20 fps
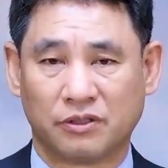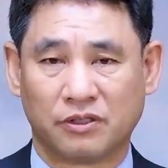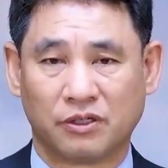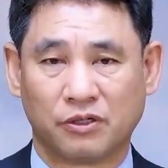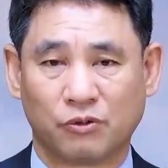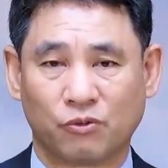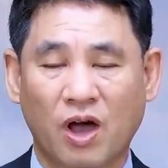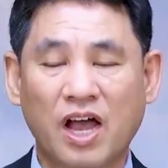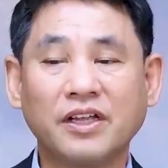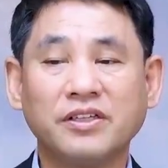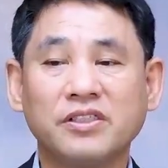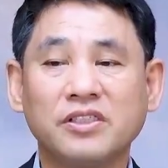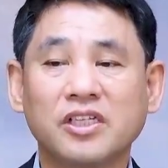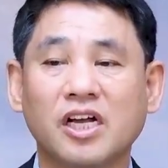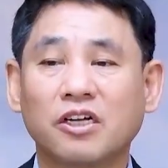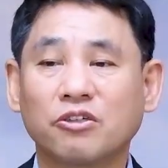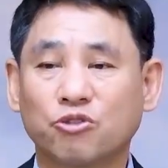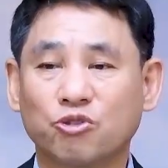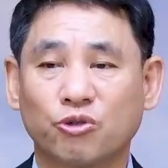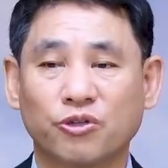환상
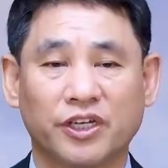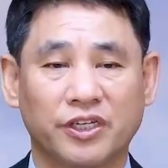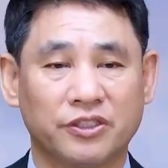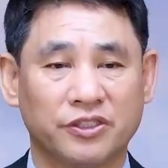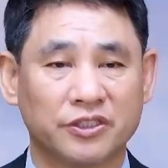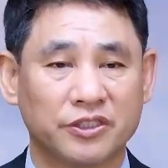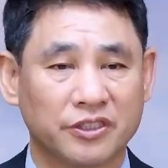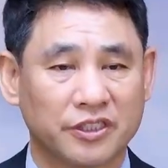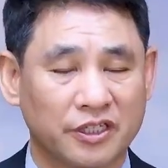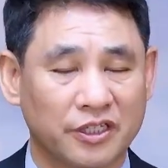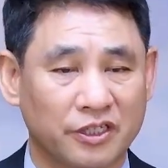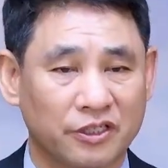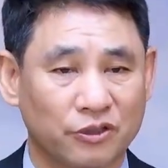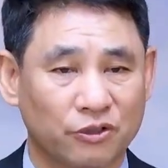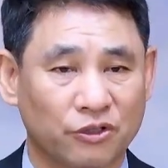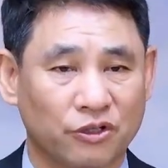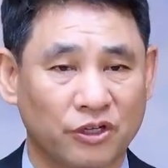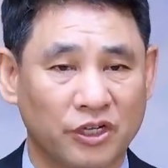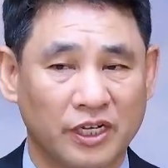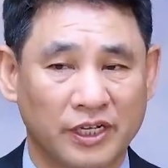속에 있는 거예요.
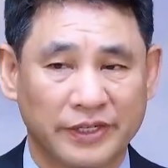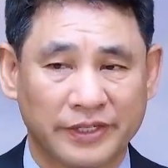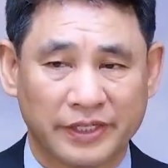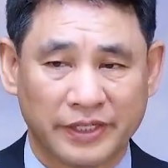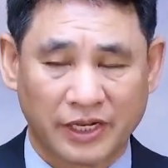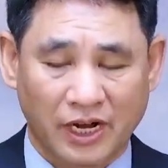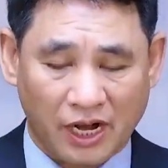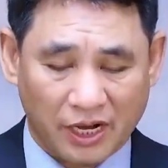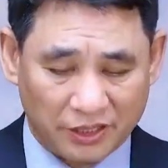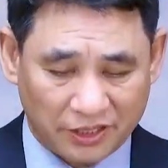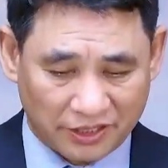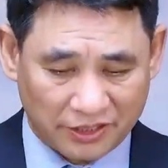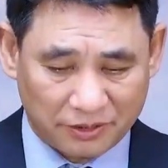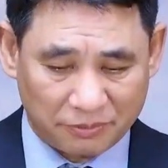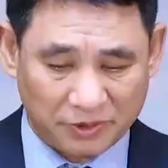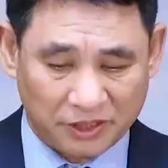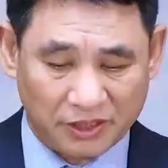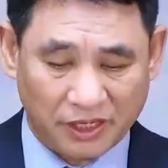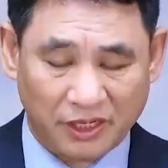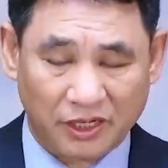하나님의
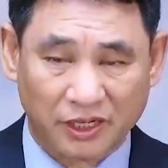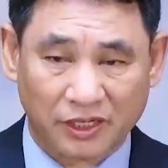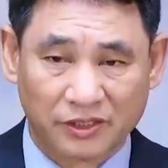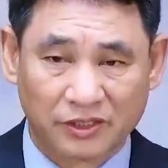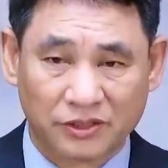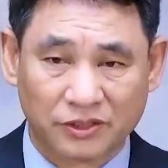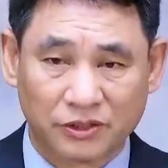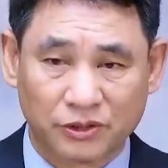나라는